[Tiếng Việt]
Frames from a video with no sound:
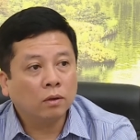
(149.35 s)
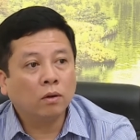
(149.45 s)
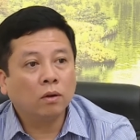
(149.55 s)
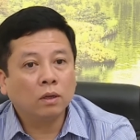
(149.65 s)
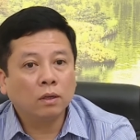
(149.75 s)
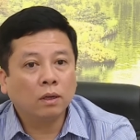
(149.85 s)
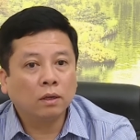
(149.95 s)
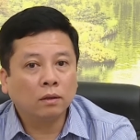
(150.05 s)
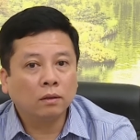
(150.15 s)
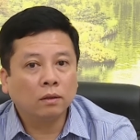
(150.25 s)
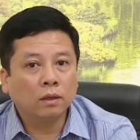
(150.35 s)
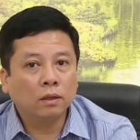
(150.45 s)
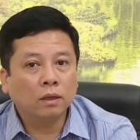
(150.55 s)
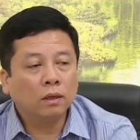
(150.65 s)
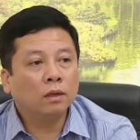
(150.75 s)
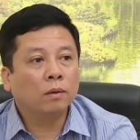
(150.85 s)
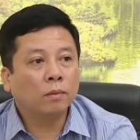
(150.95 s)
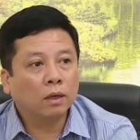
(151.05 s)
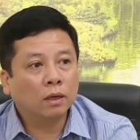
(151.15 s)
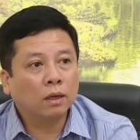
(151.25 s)
Do đó là là đến thời
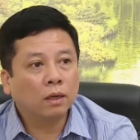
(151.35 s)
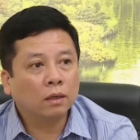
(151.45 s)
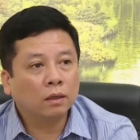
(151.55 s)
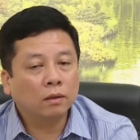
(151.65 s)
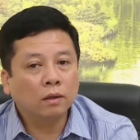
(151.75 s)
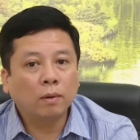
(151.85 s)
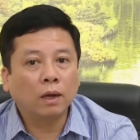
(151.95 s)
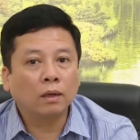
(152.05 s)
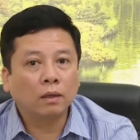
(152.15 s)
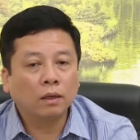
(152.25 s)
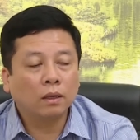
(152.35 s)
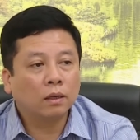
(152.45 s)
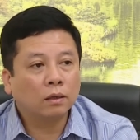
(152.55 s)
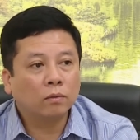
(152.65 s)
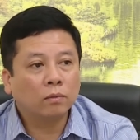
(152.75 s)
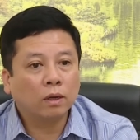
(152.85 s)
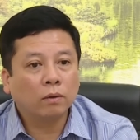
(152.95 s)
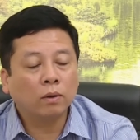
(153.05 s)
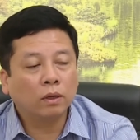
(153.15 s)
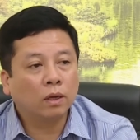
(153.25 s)
điểm này người ta cơ bản người ta đã cũng đã
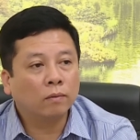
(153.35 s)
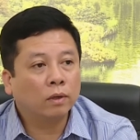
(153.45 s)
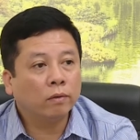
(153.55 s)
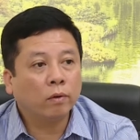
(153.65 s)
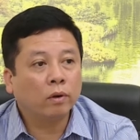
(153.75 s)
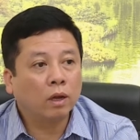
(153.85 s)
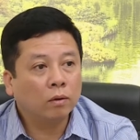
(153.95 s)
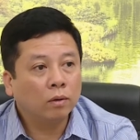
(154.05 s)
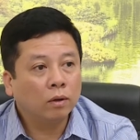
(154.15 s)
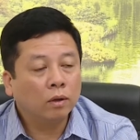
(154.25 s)
hoàn thiện và đi vào hoạt động.